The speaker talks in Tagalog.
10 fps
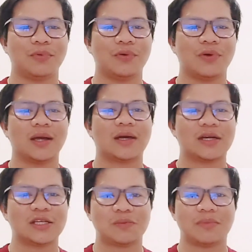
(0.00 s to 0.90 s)
po ang
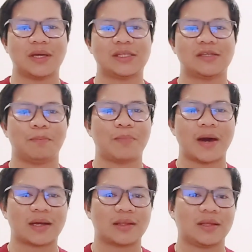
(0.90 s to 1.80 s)
Christmas
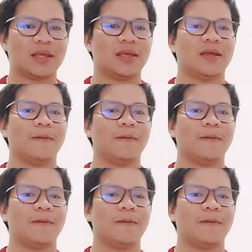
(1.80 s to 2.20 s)
party